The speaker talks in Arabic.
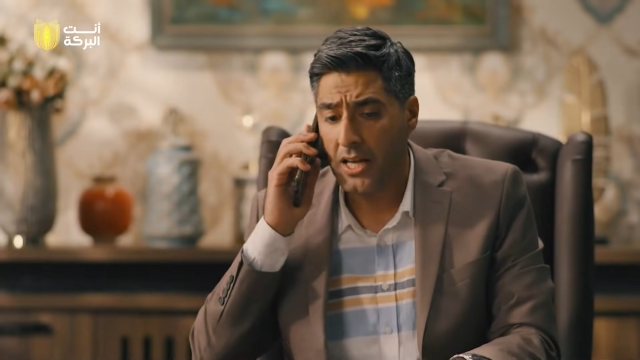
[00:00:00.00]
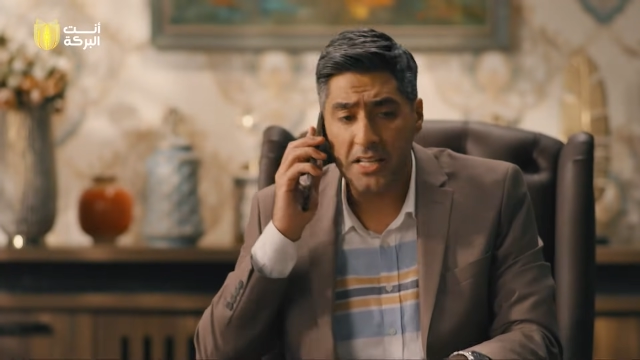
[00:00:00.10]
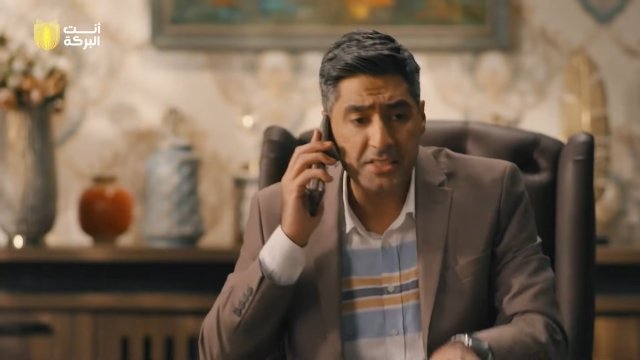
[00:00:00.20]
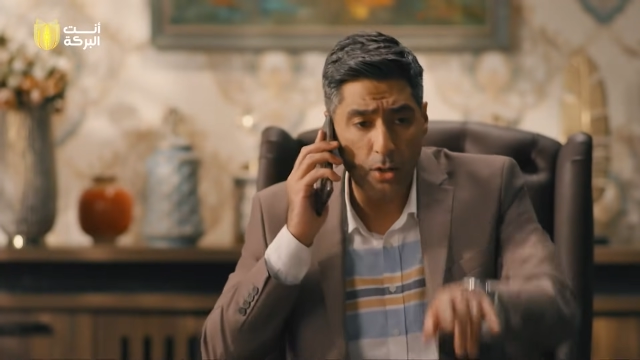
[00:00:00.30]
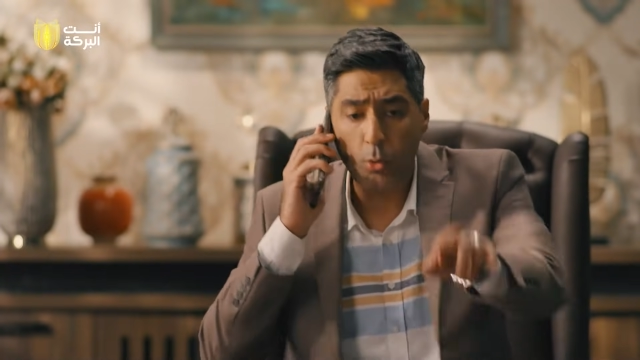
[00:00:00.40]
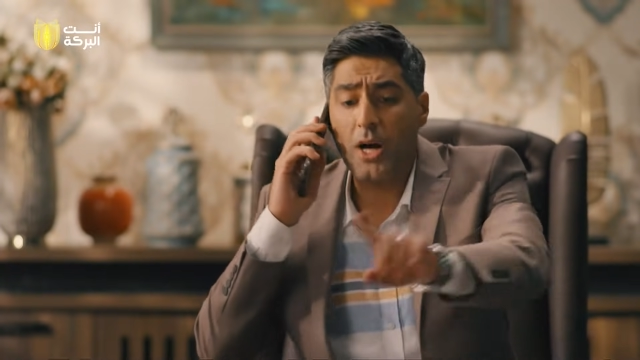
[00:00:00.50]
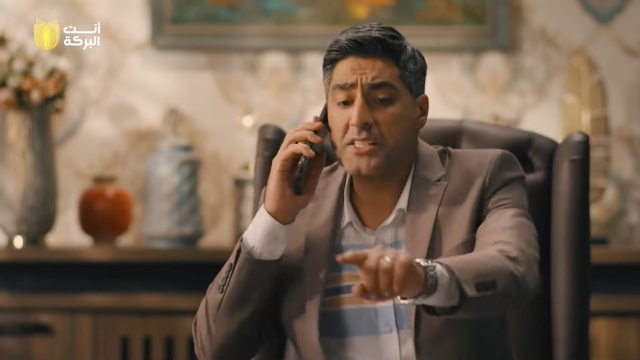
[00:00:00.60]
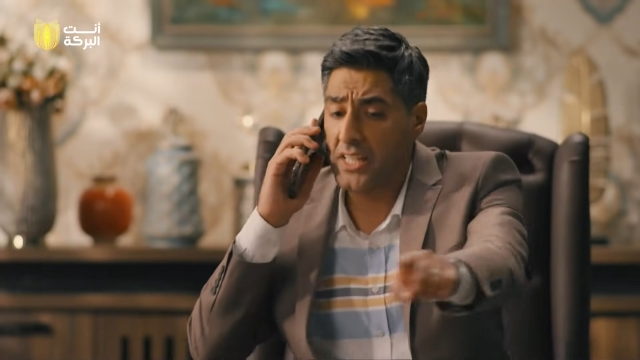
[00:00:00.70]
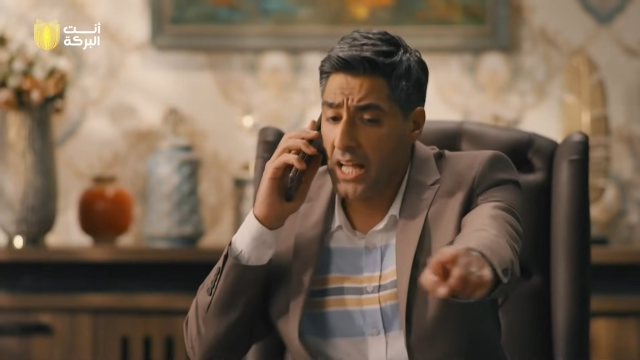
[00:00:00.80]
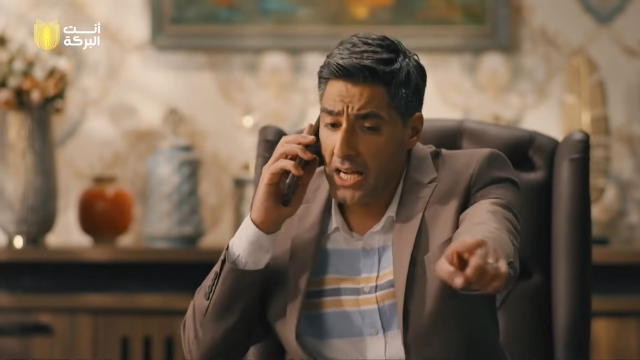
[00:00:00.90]
هسه
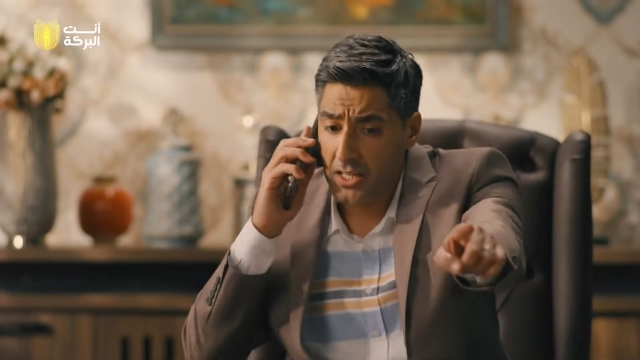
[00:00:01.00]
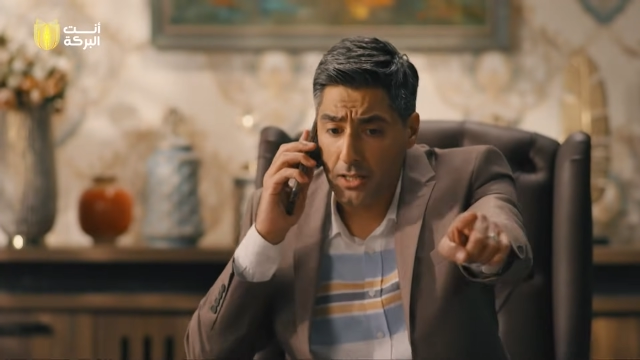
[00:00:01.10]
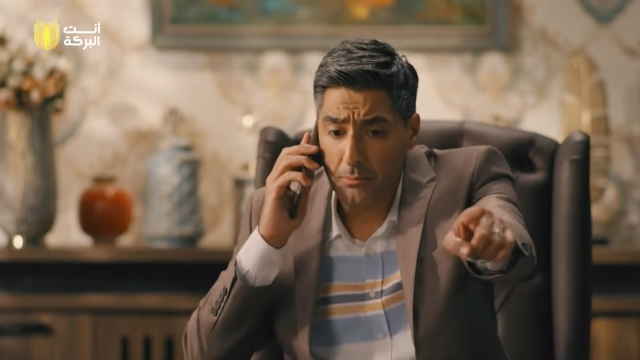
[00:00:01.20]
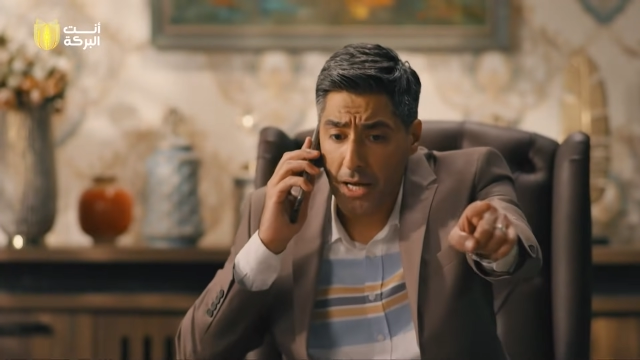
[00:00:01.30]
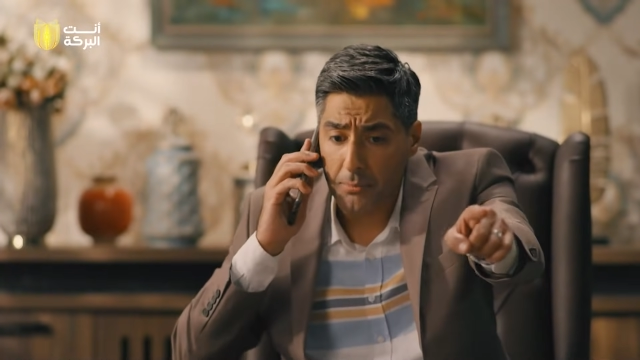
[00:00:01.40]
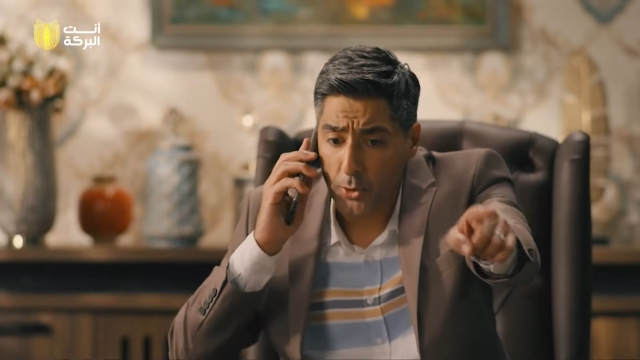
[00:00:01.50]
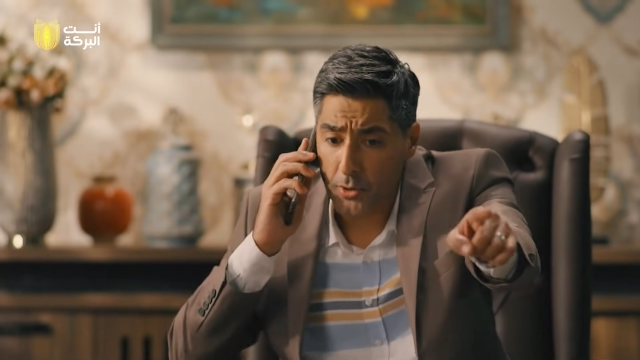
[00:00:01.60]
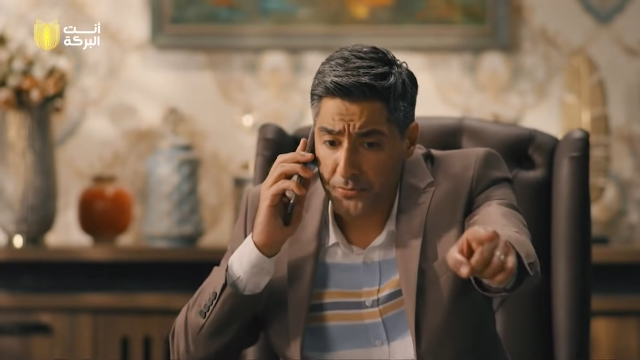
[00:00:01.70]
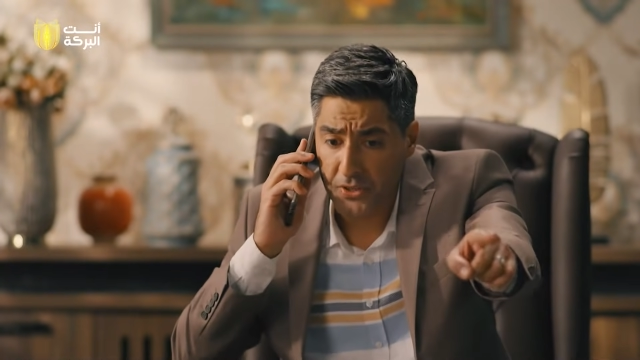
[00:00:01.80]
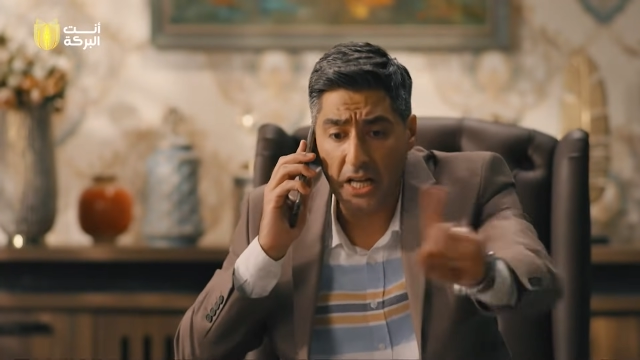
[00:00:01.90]
وهسه راح اغلق باب
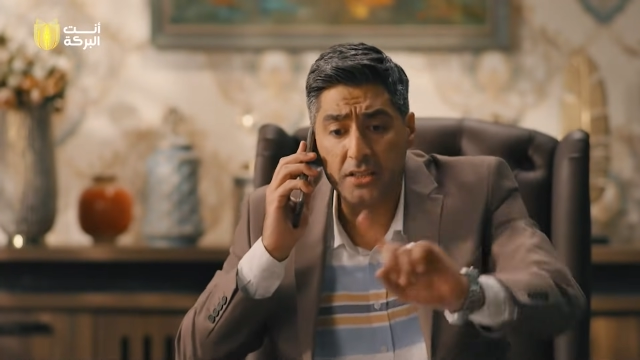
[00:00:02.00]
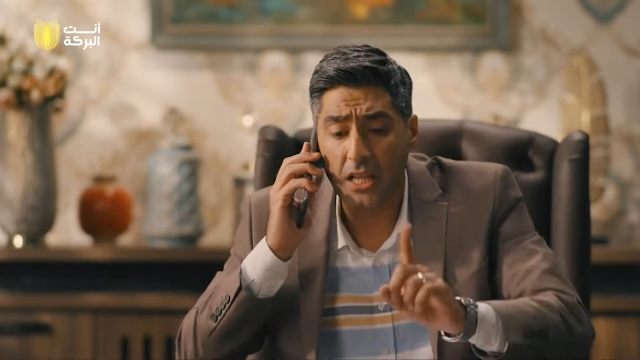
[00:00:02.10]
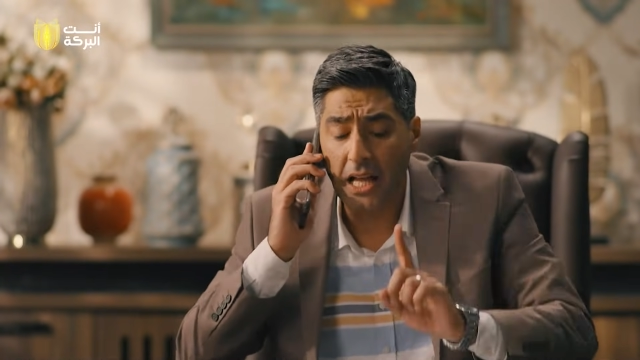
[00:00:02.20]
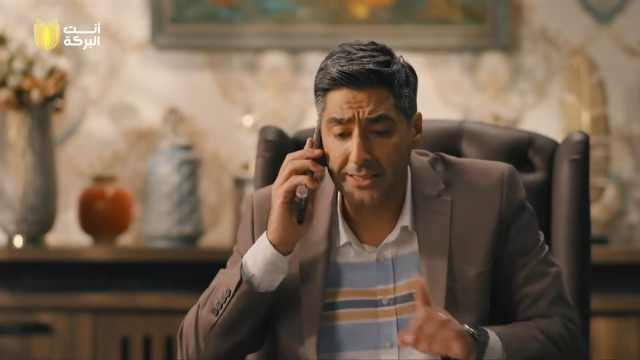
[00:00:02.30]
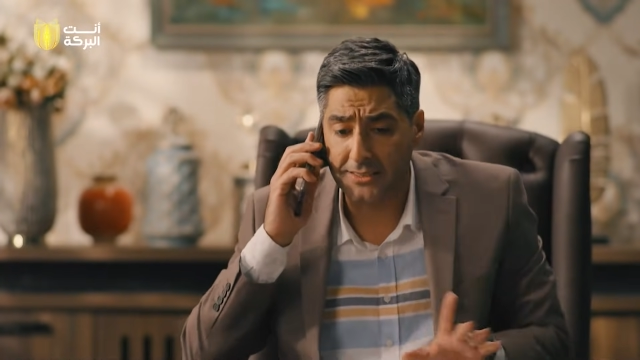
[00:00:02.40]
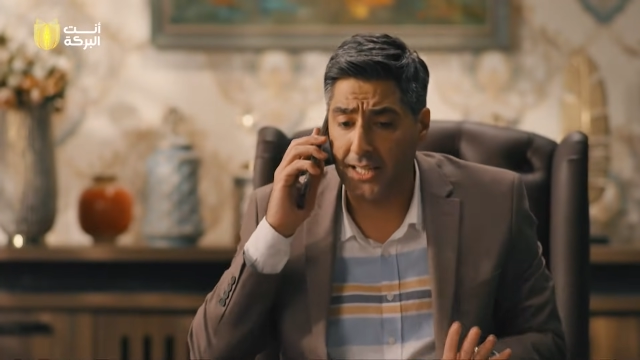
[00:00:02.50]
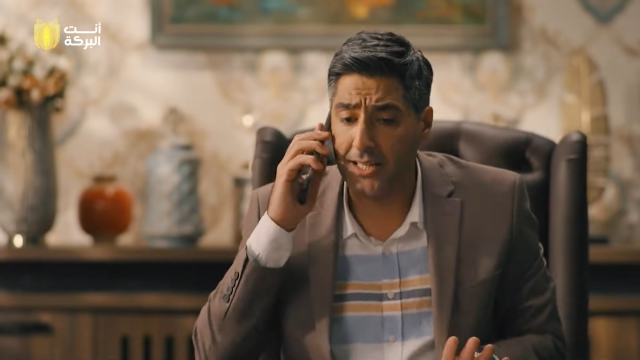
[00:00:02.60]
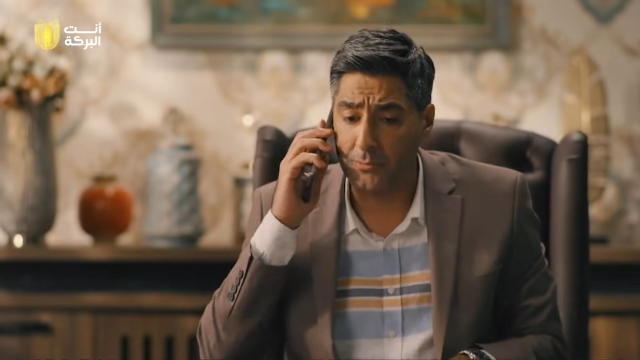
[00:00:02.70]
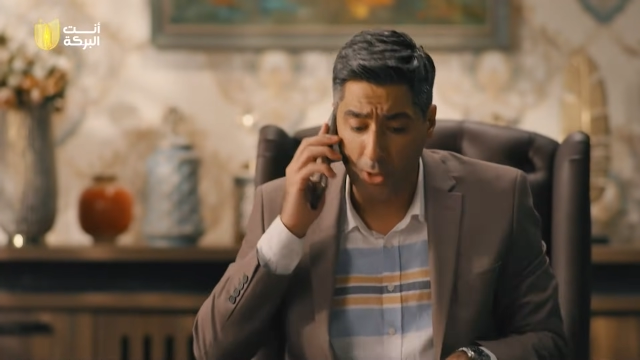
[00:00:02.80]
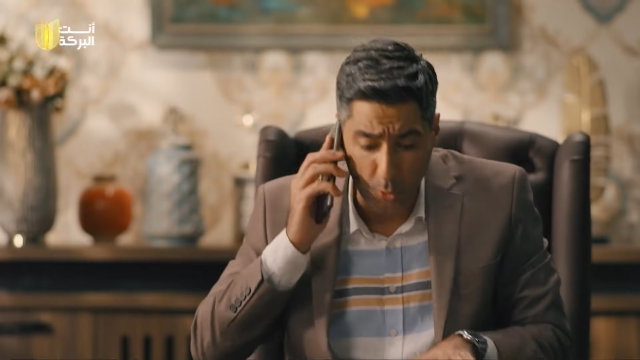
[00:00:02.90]
غرفتي حتى لا حد يدخل
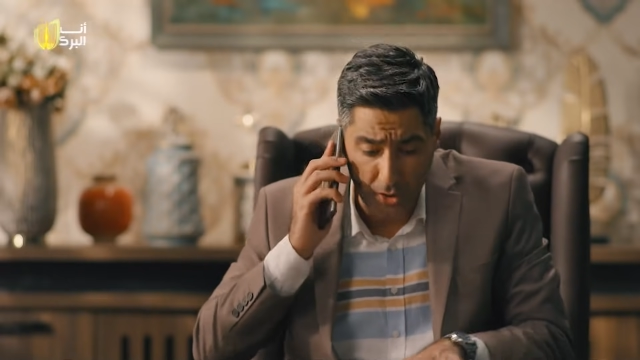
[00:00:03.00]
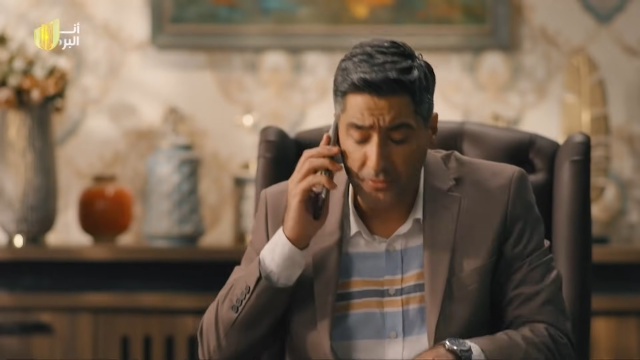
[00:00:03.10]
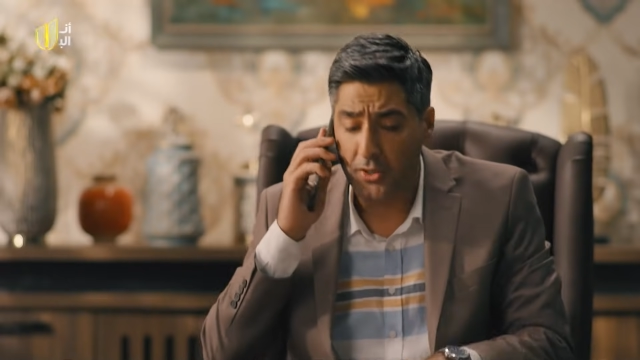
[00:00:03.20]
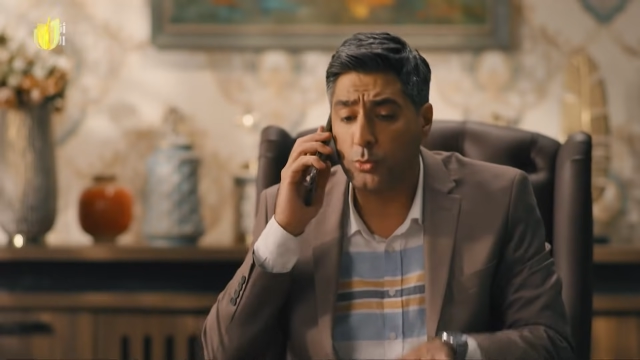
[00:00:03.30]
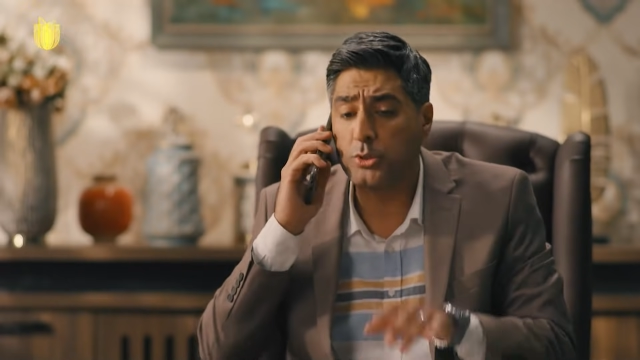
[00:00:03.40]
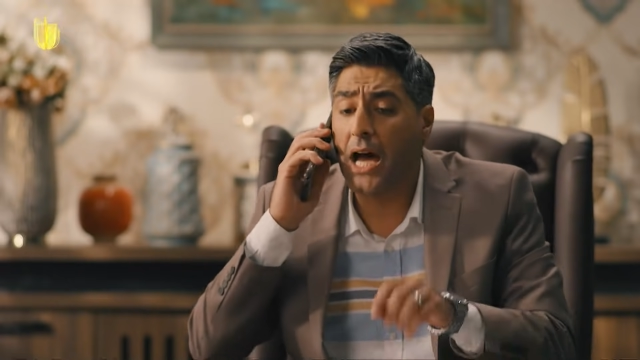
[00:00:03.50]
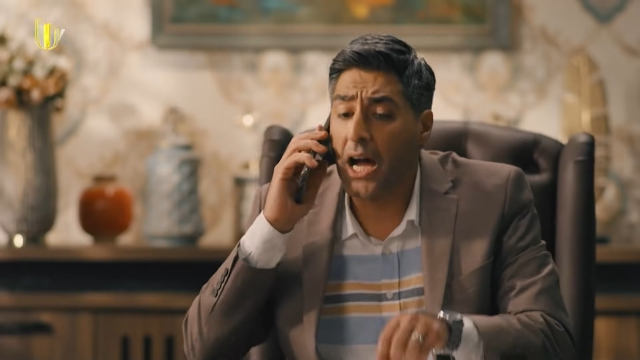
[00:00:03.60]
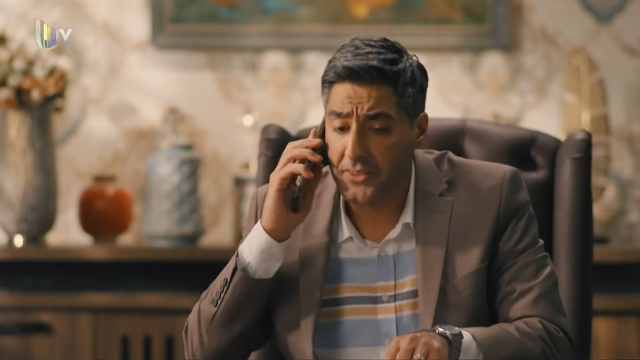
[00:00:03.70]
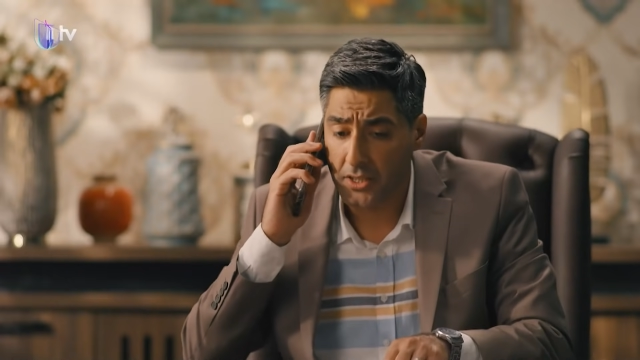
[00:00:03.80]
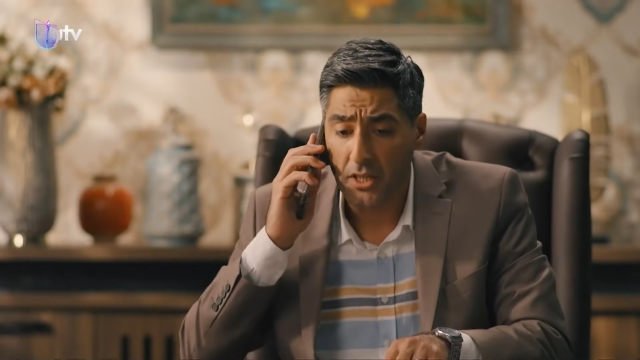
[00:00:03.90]
علي من الموظفين
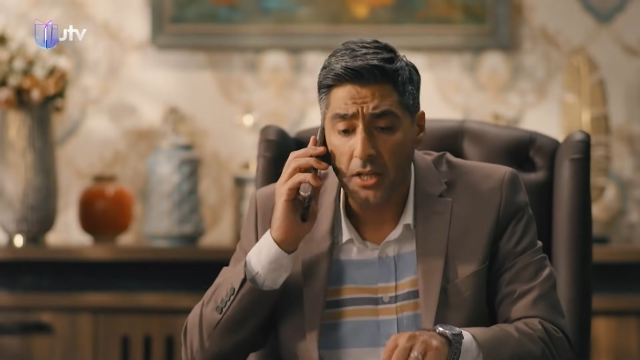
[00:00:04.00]
وداعتك